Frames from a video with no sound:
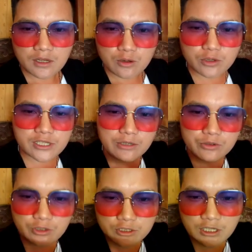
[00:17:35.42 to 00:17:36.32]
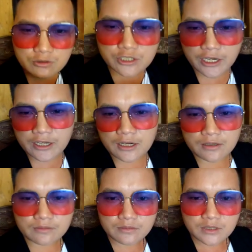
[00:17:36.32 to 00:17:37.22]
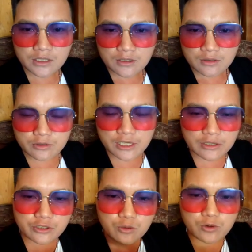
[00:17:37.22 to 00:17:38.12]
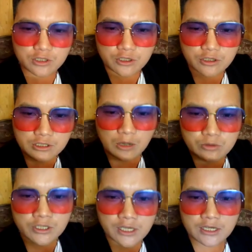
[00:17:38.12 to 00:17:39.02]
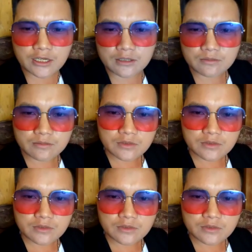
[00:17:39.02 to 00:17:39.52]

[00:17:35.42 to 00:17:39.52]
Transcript: lúa sao cho trông chè nè lúa sao cho uống khử tàu nhia ấy